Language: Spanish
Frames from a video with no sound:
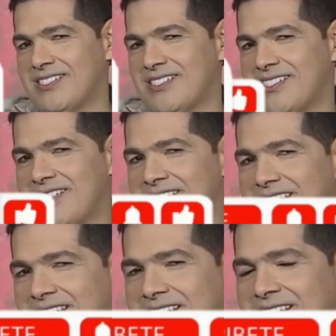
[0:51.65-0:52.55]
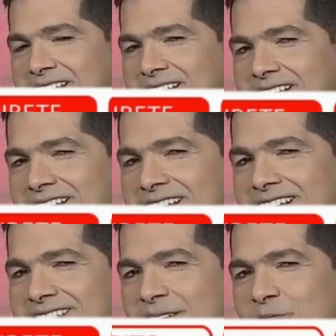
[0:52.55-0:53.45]
Y aunque hasta el momento no se
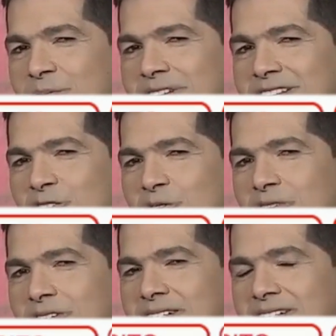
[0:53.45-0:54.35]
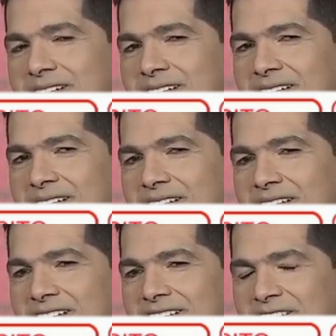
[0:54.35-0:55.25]
ha pronunciado sobre la muerte de su
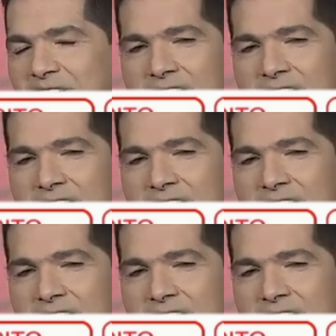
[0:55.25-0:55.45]
madre,